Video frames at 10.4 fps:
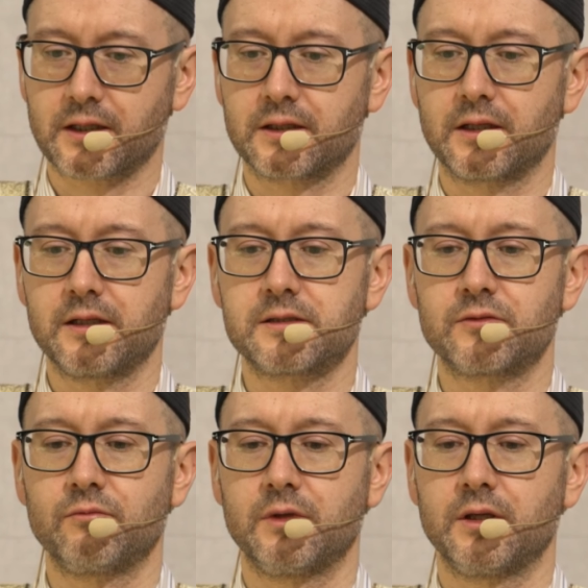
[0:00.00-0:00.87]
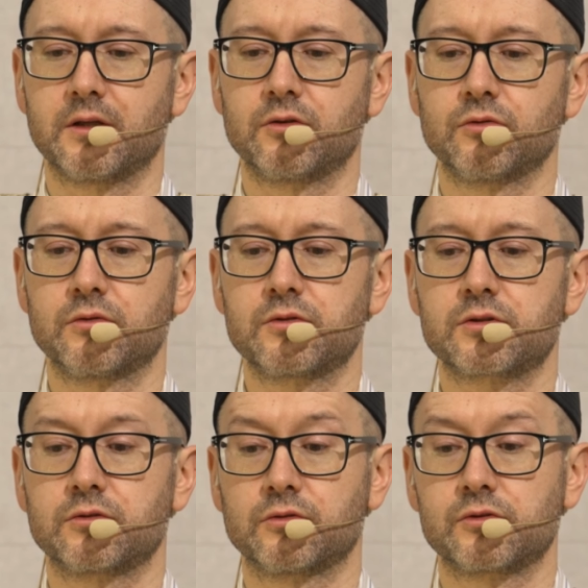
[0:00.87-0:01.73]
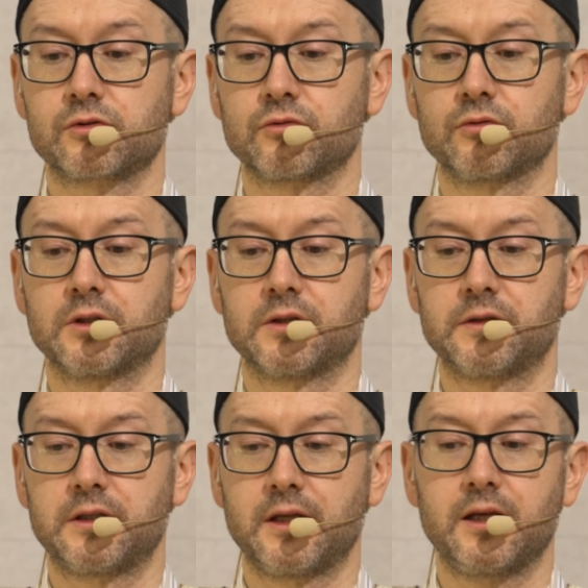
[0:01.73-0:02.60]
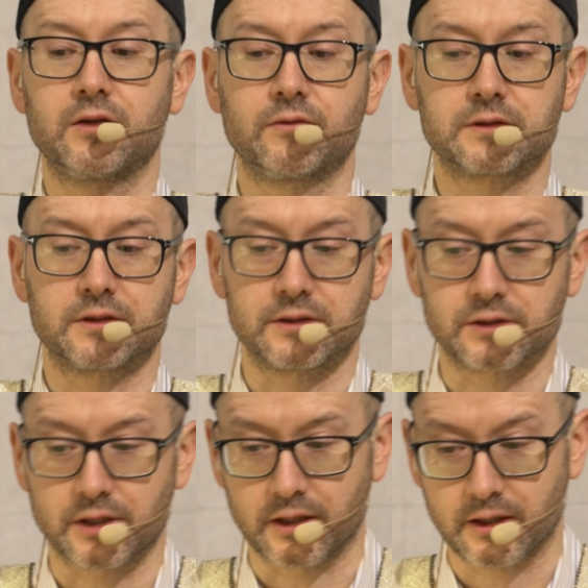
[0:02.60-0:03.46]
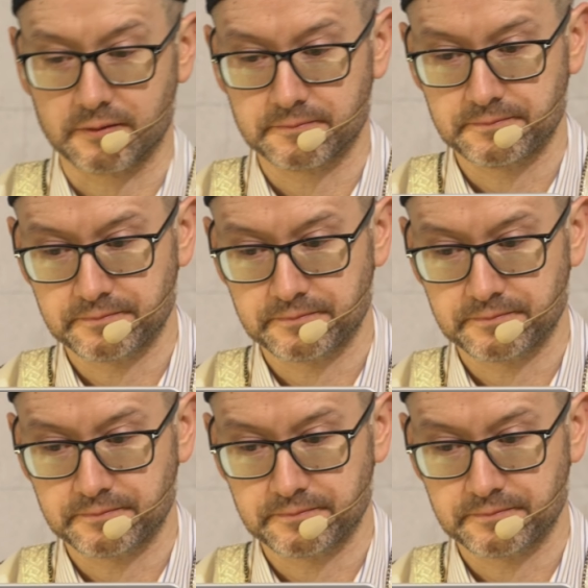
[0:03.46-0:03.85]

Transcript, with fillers: хранились в мире душ до судного дня и воскрешения.